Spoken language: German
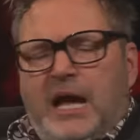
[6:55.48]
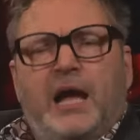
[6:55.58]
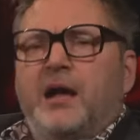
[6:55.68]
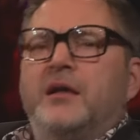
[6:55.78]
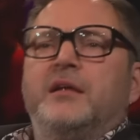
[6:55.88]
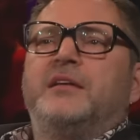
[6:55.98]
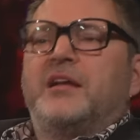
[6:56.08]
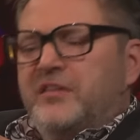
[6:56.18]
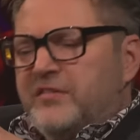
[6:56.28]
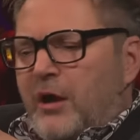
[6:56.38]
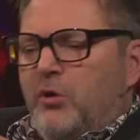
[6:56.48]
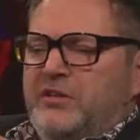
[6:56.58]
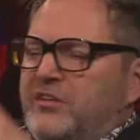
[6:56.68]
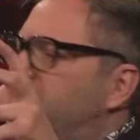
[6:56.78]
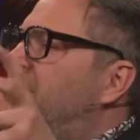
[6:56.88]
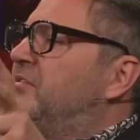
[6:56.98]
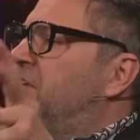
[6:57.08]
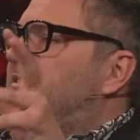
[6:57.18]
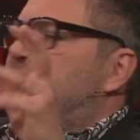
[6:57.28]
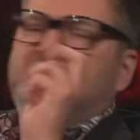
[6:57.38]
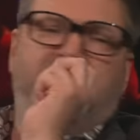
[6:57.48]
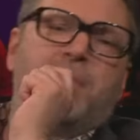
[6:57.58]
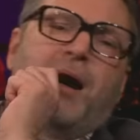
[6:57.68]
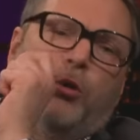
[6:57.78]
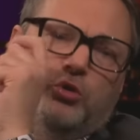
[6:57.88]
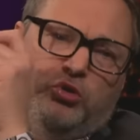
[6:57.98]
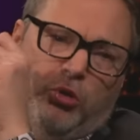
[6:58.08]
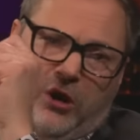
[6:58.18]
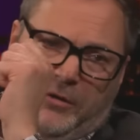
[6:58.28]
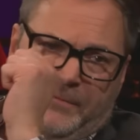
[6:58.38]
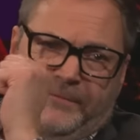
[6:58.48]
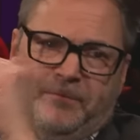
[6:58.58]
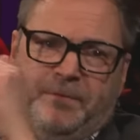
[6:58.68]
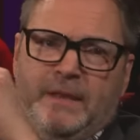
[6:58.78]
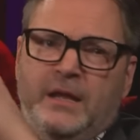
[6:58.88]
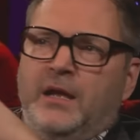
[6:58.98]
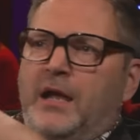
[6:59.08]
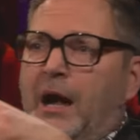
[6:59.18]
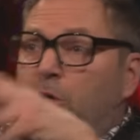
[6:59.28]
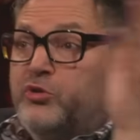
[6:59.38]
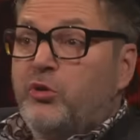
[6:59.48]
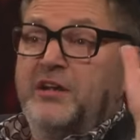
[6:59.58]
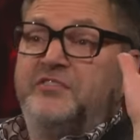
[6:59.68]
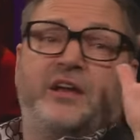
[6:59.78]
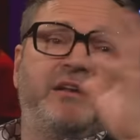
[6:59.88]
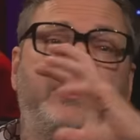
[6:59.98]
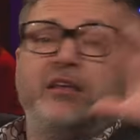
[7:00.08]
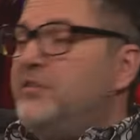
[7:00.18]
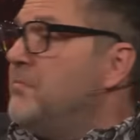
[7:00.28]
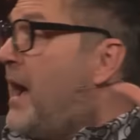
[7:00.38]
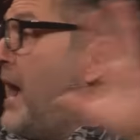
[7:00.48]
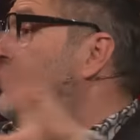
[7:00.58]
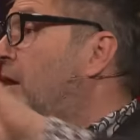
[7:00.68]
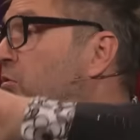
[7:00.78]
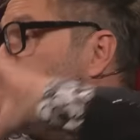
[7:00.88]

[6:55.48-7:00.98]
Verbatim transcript: ja, das? das ist auch, das war das Thema Outdoor. Ja. Outdoor ist ja ein Riesenmarkt, auch